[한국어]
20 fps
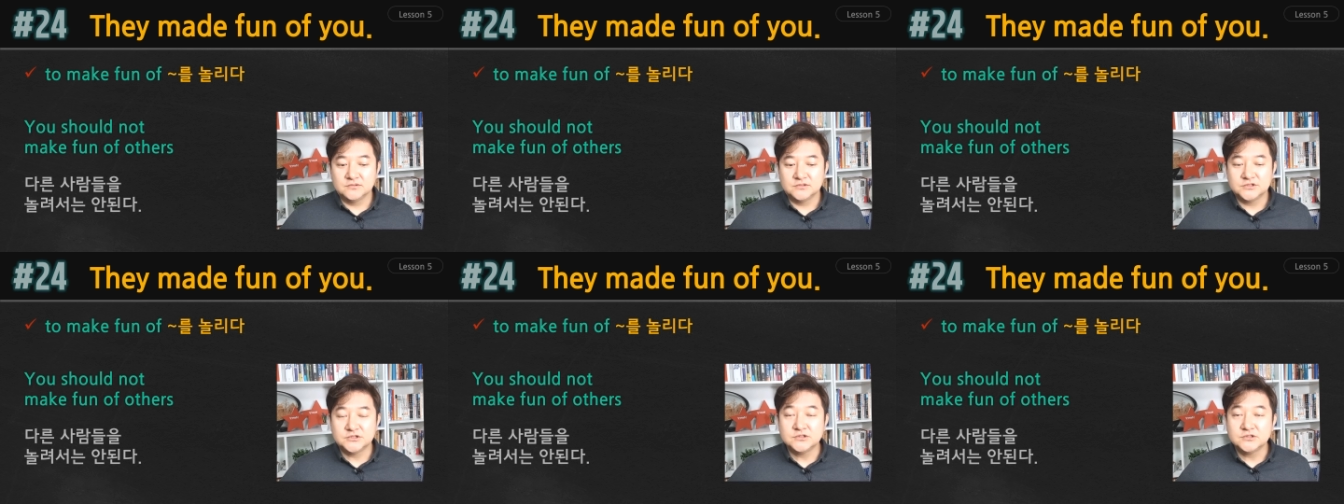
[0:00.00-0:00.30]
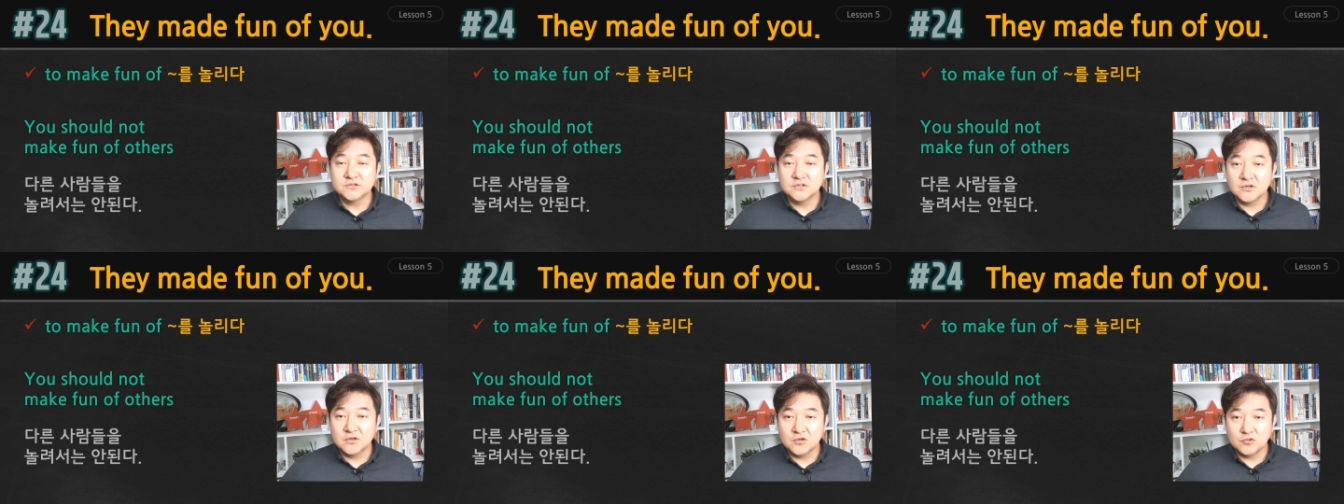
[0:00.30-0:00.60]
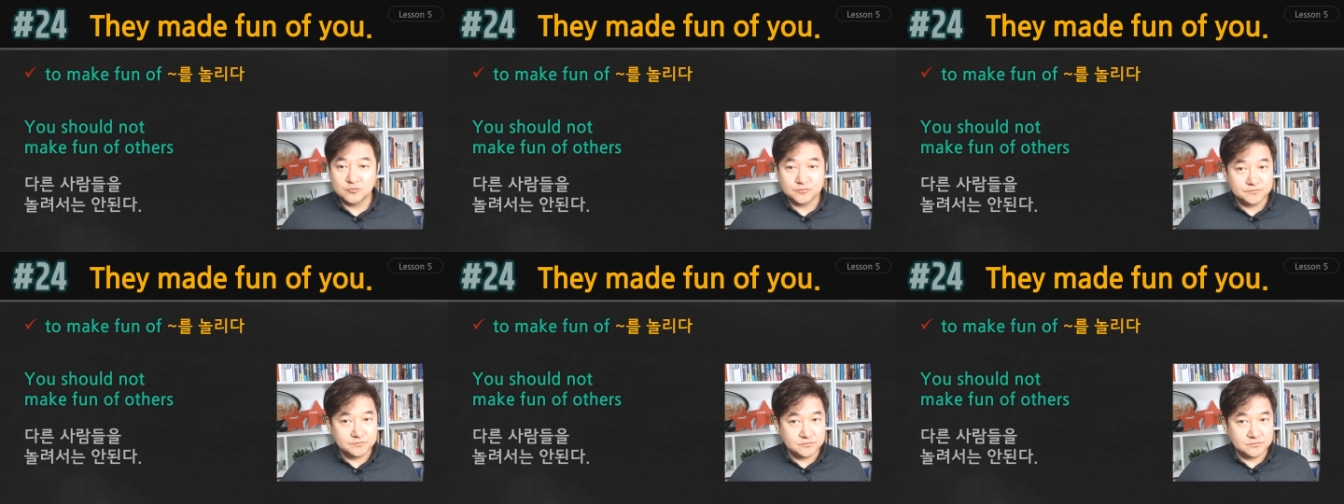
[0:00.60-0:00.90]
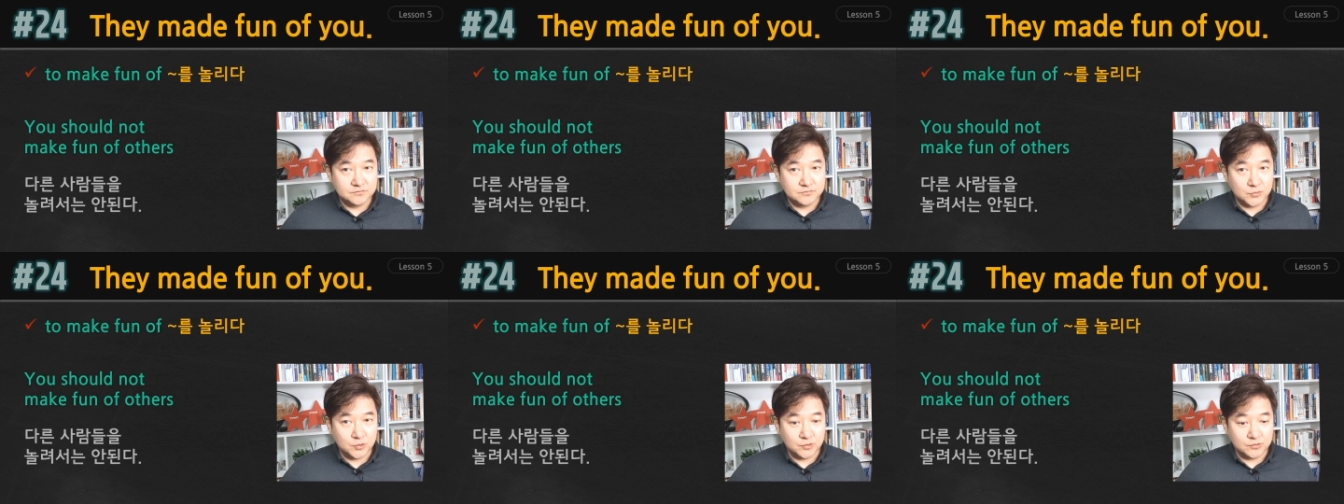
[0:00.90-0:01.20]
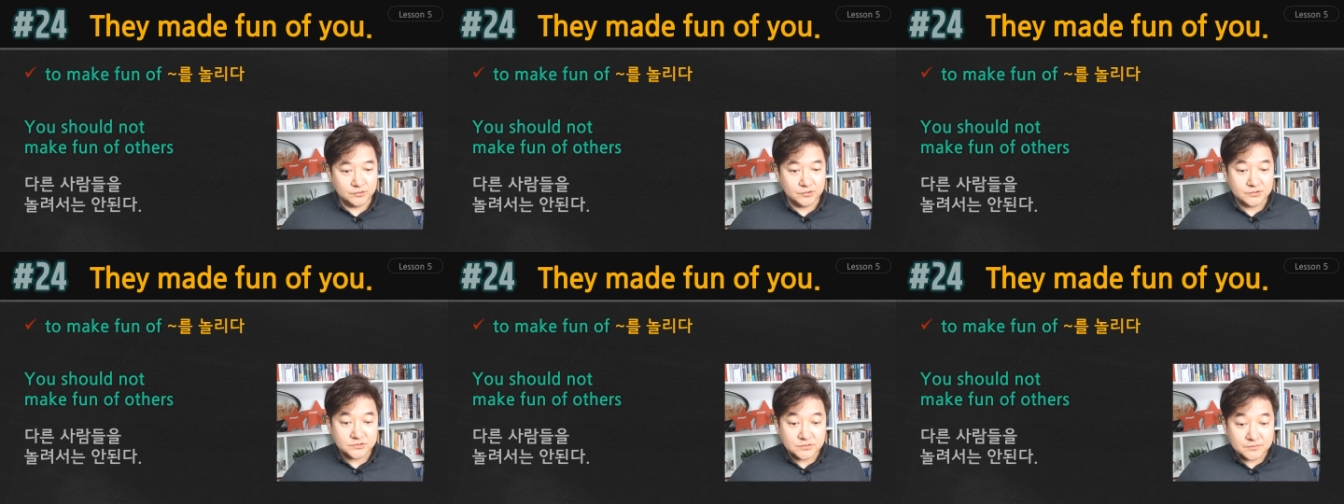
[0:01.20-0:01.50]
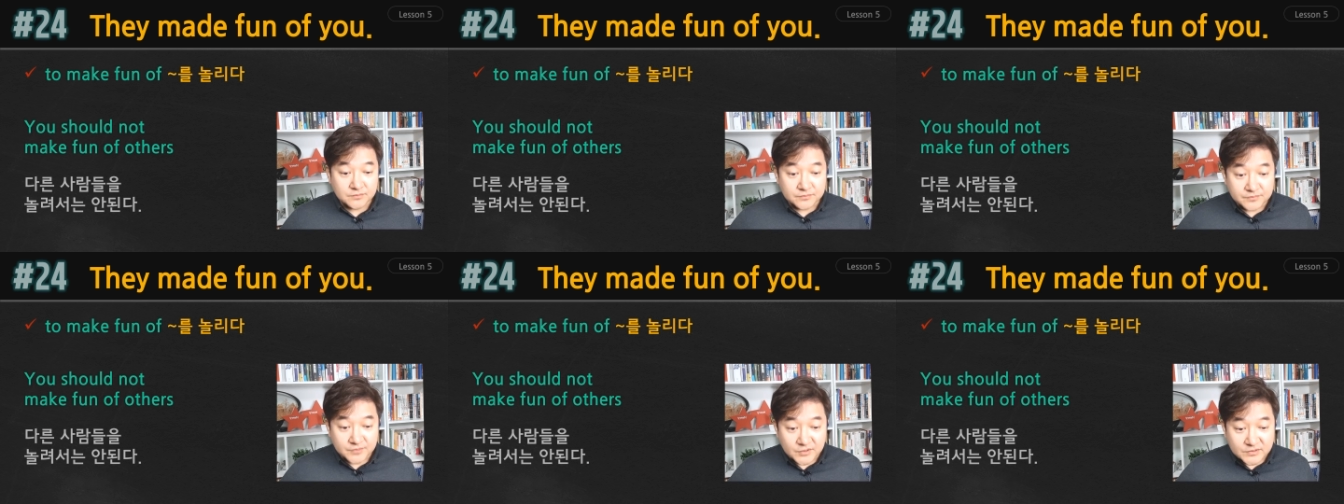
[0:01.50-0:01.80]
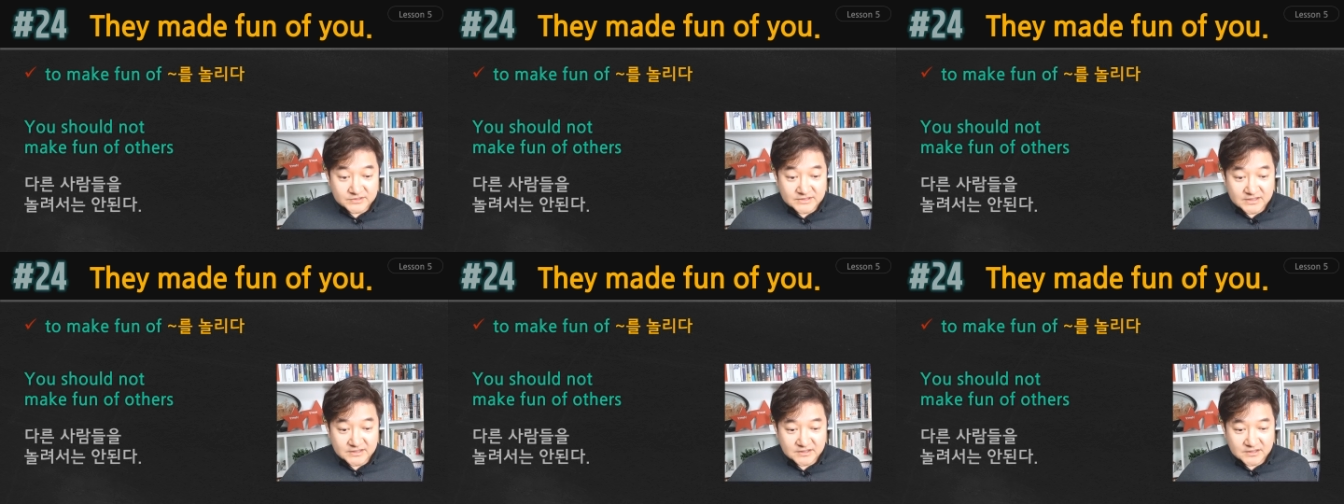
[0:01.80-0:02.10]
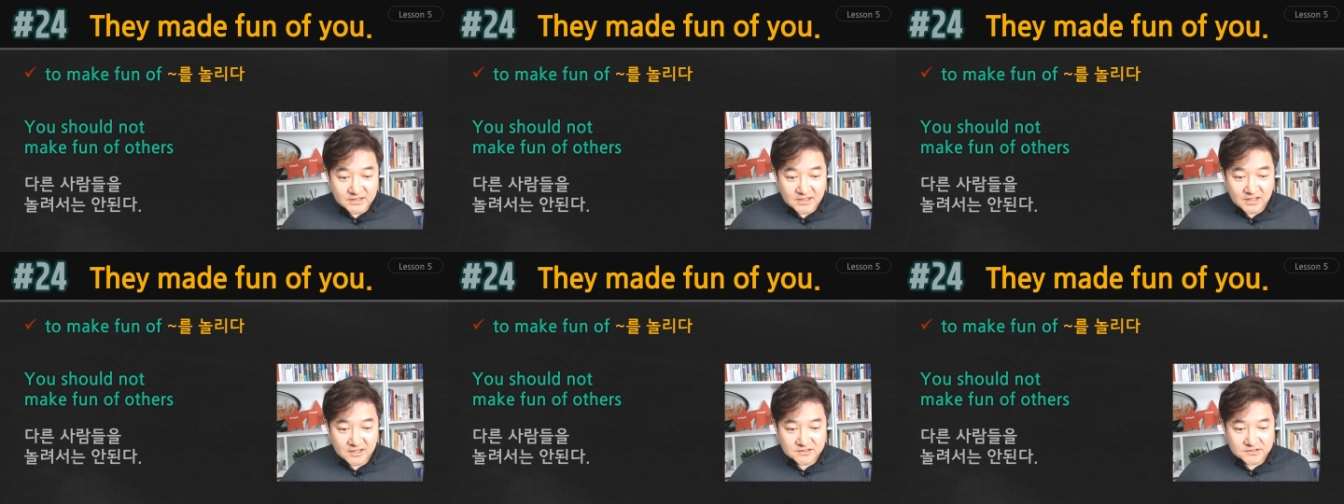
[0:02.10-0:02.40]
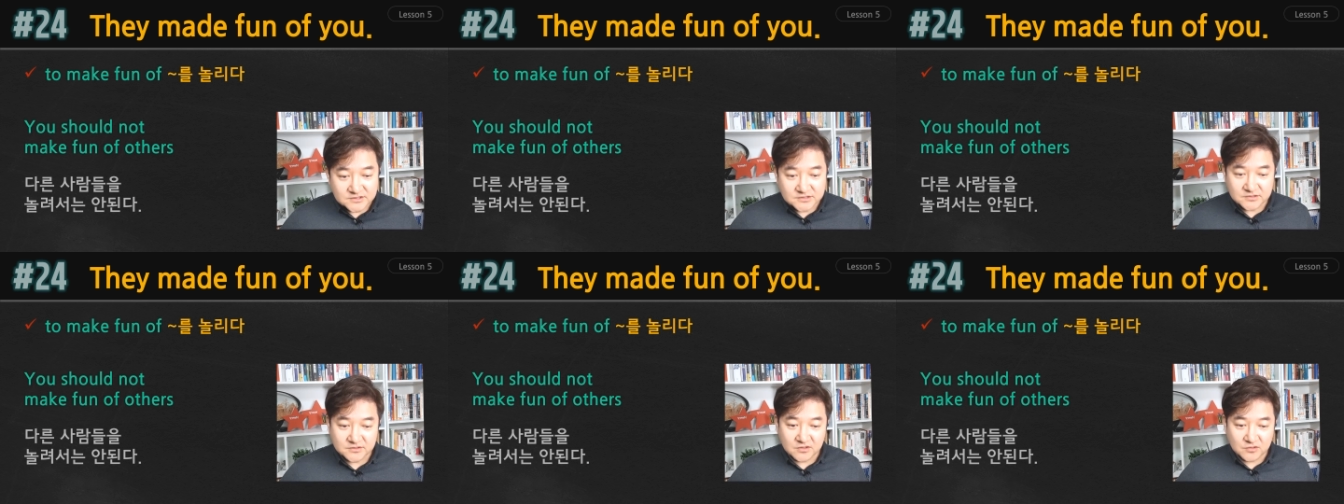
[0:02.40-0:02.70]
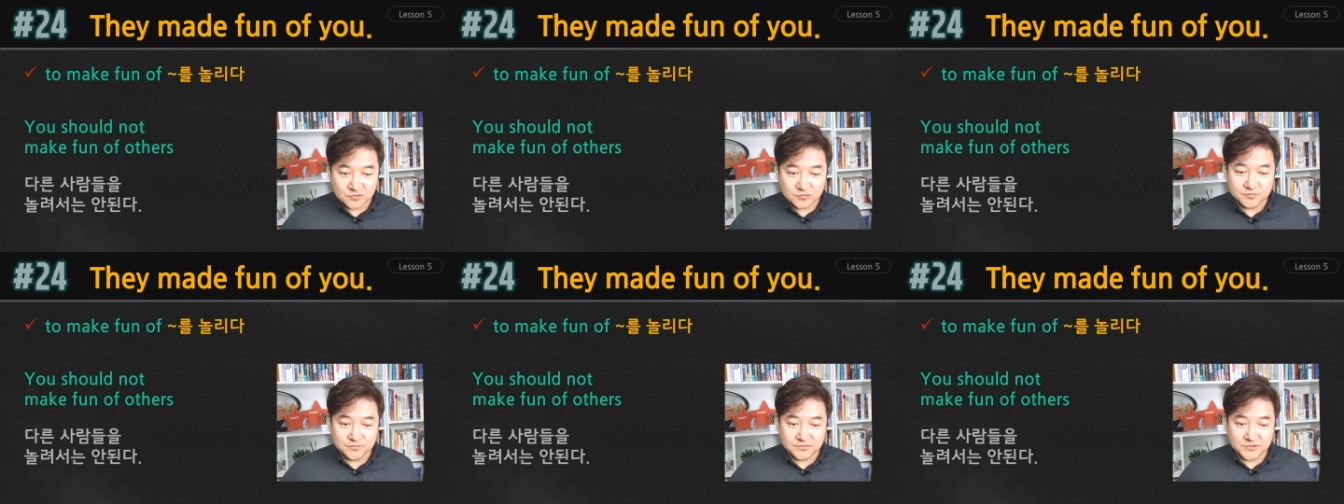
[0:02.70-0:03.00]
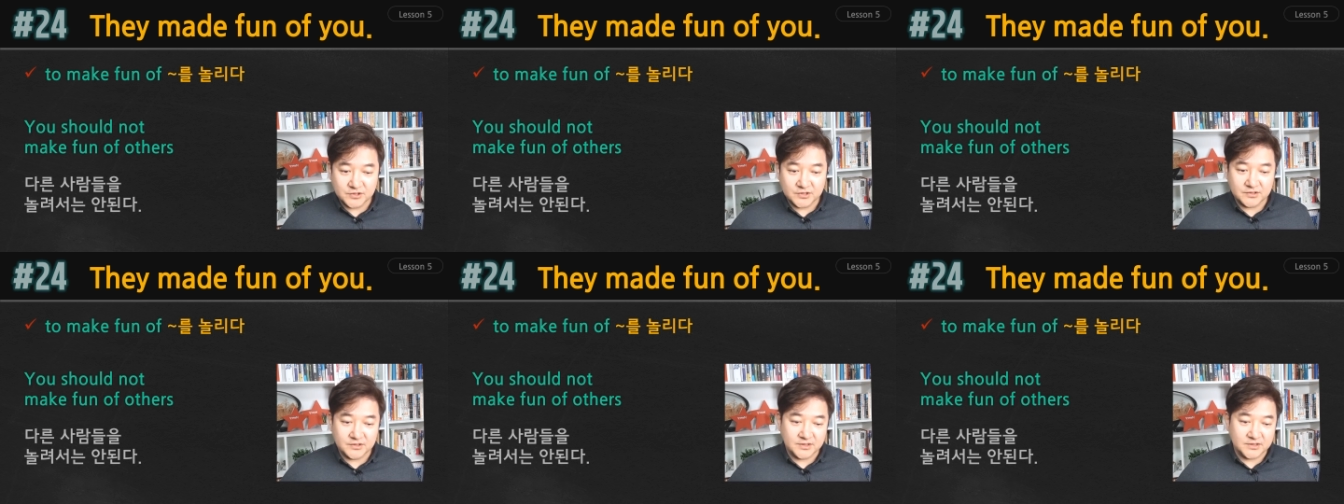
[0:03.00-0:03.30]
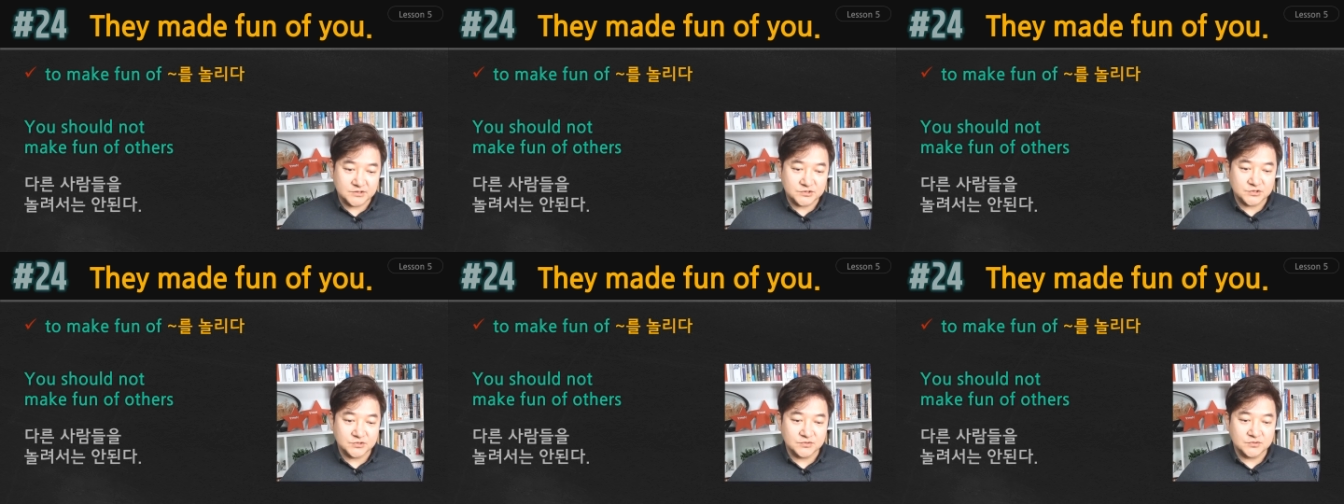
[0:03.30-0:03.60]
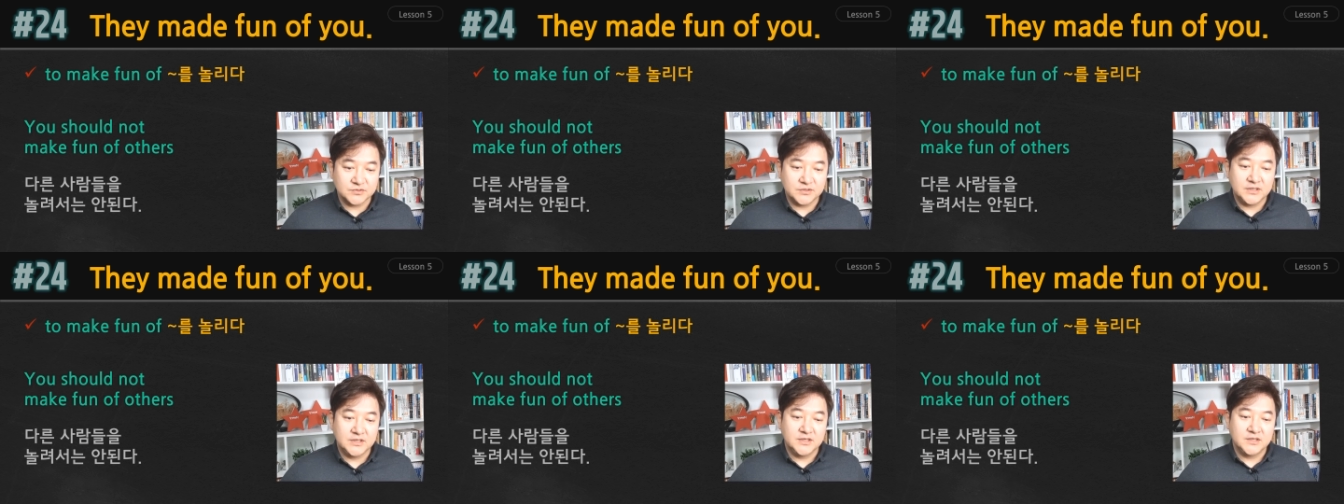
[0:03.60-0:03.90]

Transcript: 즐거움, 뭐 여기서 명사니까 즐거움 이렇게 되겠죠.